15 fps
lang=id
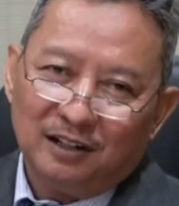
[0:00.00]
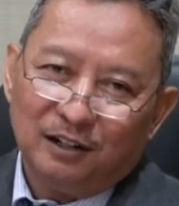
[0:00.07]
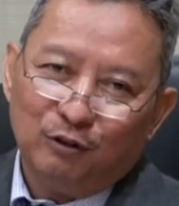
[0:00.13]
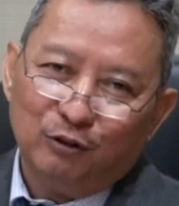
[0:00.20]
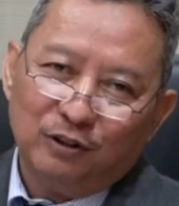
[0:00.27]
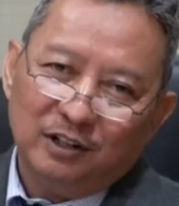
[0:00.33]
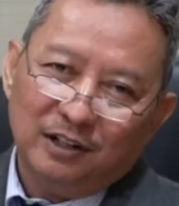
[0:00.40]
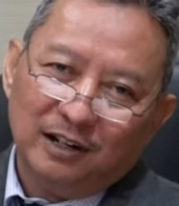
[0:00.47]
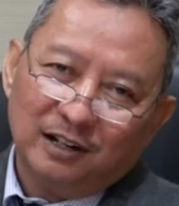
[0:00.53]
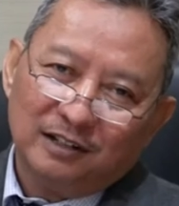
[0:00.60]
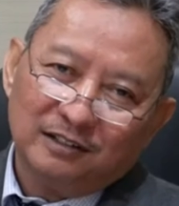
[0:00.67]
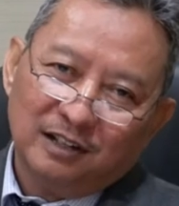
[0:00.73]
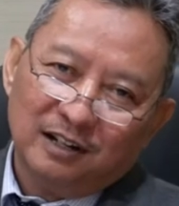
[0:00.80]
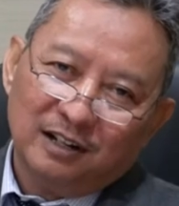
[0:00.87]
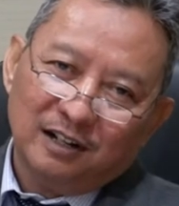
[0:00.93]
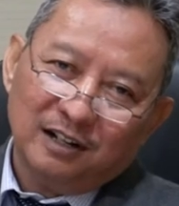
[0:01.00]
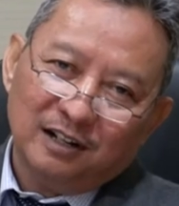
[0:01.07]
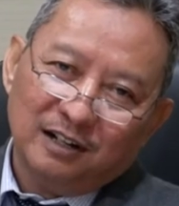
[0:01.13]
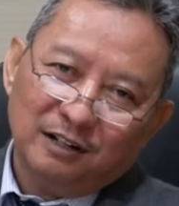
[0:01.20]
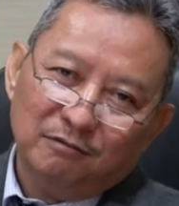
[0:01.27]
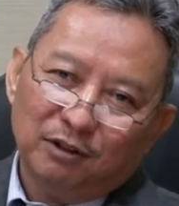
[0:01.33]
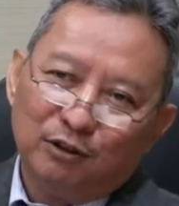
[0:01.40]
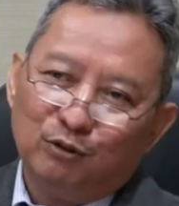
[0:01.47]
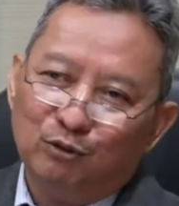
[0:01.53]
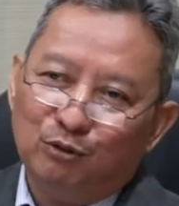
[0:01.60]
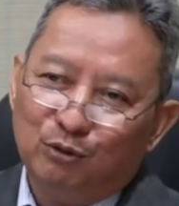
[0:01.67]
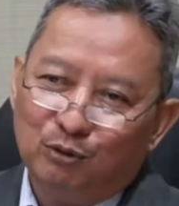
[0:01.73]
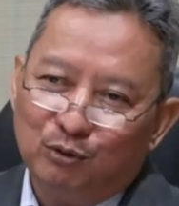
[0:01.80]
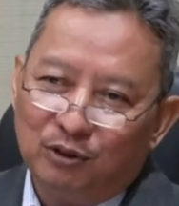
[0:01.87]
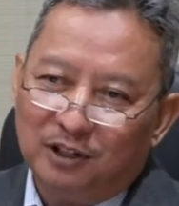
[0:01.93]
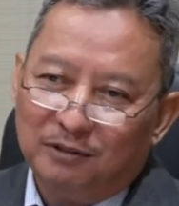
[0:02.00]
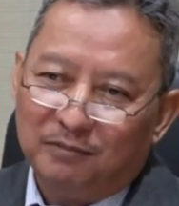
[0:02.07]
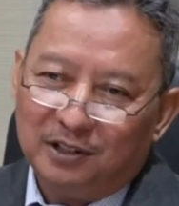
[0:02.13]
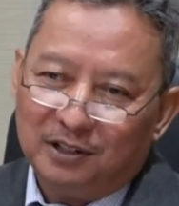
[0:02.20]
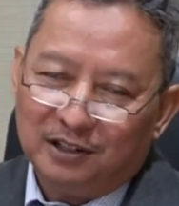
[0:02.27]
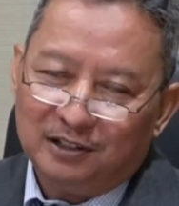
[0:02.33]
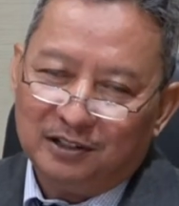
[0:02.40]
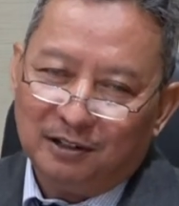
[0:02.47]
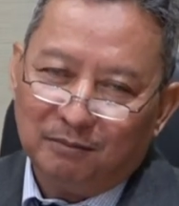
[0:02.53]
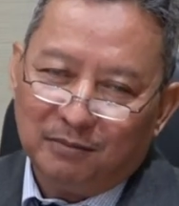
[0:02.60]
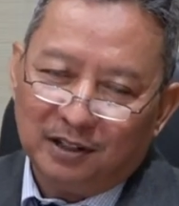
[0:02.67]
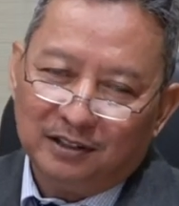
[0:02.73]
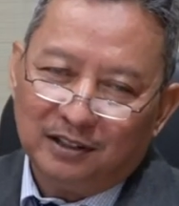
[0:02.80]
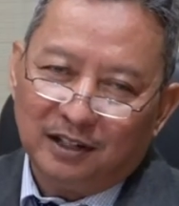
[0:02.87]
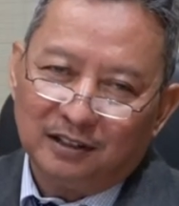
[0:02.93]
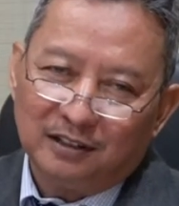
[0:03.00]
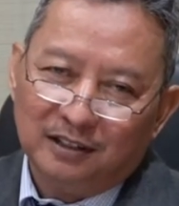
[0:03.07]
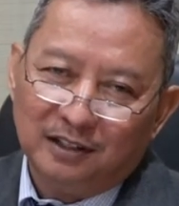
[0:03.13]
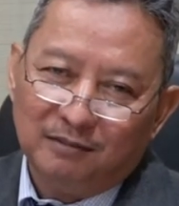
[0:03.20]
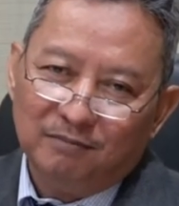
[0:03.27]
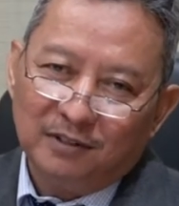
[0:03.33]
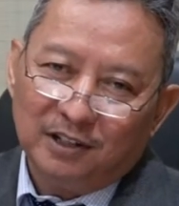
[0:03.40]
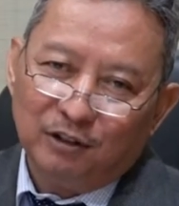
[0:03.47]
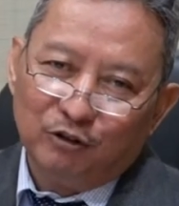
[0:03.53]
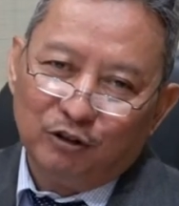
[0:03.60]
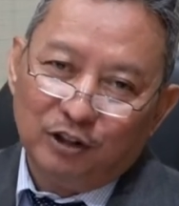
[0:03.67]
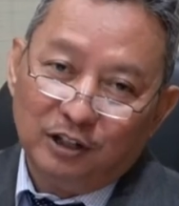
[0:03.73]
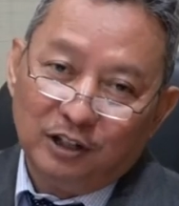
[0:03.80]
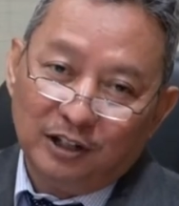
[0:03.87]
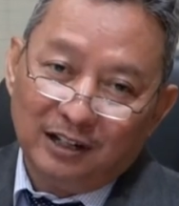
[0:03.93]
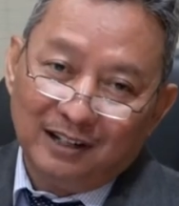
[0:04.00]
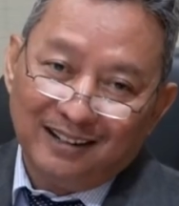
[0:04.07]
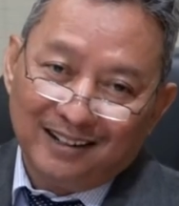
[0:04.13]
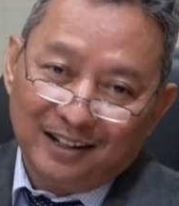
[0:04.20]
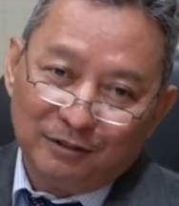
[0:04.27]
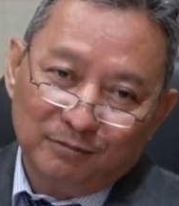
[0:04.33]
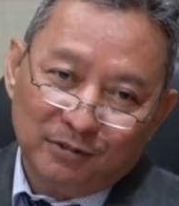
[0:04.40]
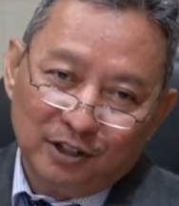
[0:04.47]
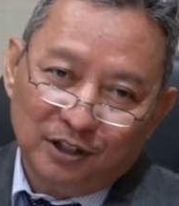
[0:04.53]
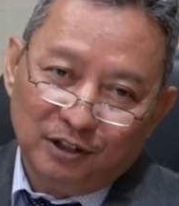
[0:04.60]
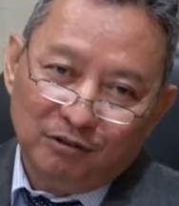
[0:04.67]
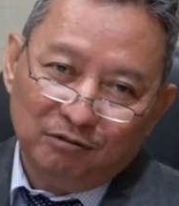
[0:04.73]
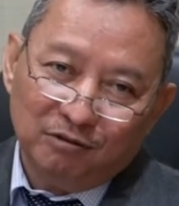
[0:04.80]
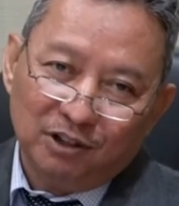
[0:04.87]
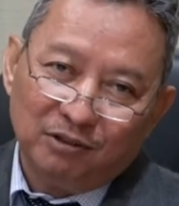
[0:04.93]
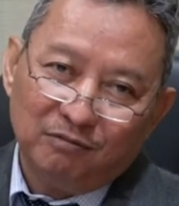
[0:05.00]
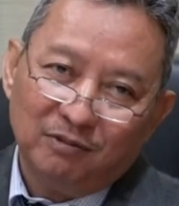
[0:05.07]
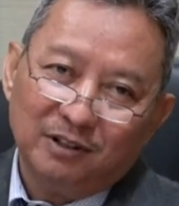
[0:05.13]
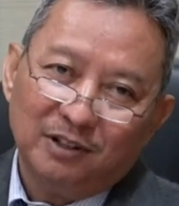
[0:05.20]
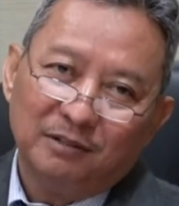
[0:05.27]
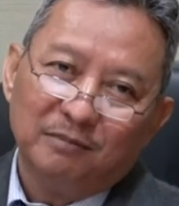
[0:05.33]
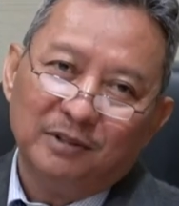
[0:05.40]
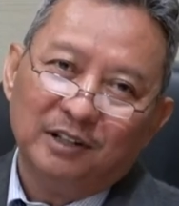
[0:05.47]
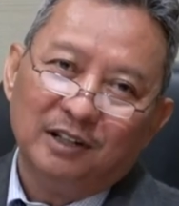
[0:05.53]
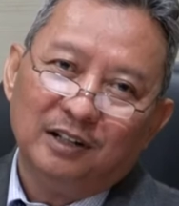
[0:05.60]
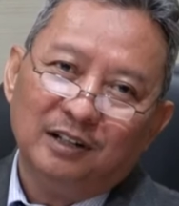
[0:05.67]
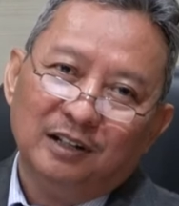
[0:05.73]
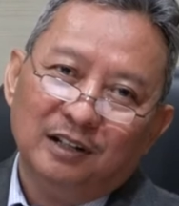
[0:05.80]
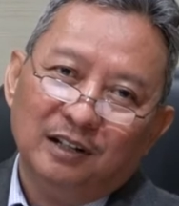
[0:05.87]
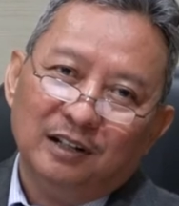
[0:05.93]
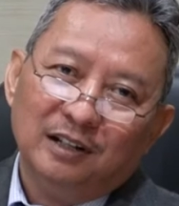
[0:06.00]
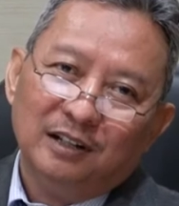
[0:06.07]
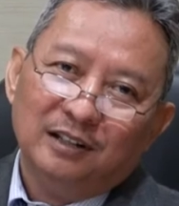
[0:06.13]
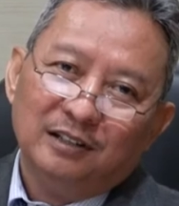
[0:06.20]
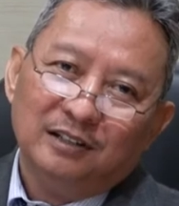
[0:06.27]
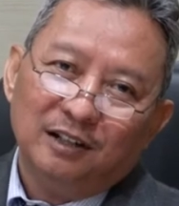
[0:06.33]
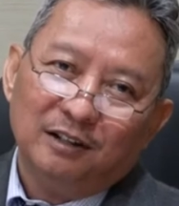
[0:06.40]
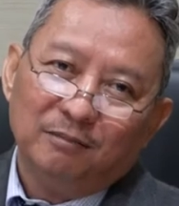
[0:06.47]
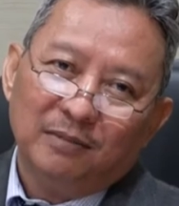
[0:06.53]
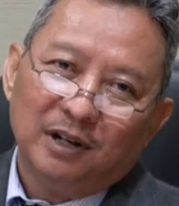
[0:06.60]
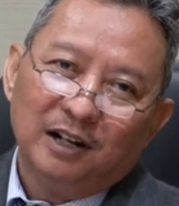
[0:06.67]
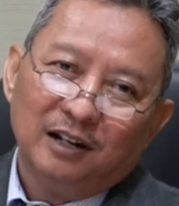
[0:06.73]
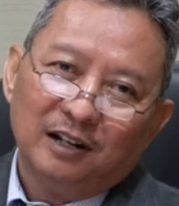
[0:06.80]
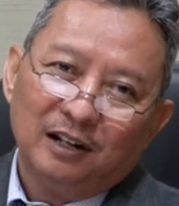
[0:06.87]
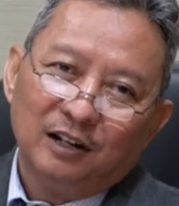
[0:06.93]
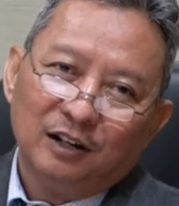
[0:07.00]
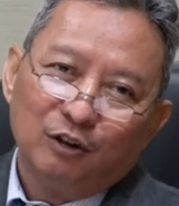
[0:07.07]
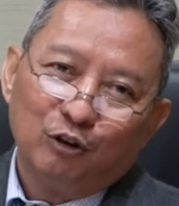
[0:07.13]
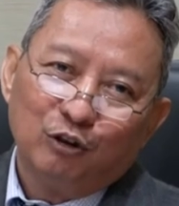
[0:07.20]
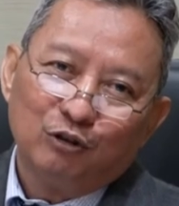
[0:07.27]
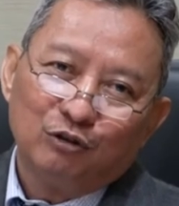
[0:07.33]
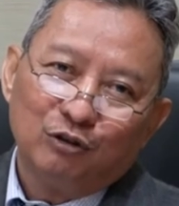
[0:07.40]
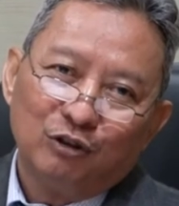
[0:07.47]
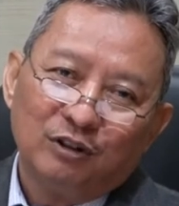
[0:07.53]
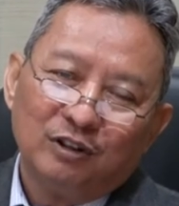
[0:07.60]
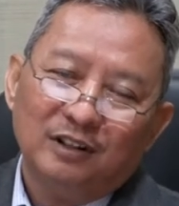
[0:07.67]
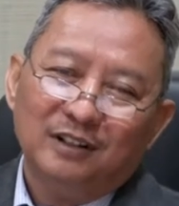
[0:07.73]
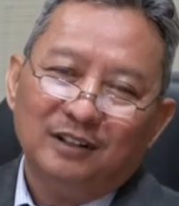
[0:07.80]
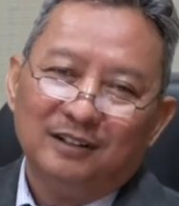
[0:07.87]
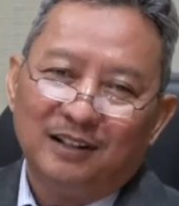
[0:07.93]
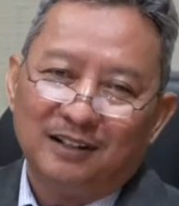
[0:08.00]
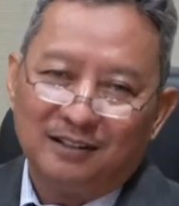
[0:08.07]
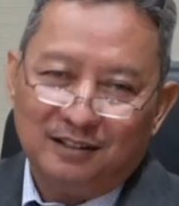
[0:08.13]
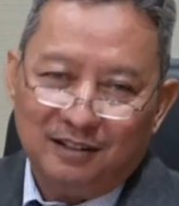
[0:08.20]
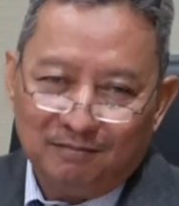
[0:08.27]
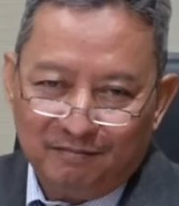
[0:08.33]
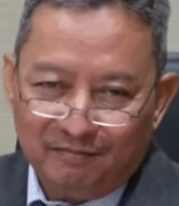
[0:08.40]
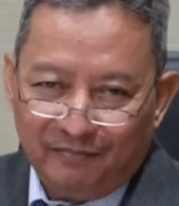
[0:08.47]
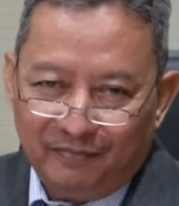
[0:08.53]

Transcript: Kalau dilaksanakan di waktu duhur namanya jamak takdim. Kalau diringkas menjadi dua-dua namanya jamak kosor takdim.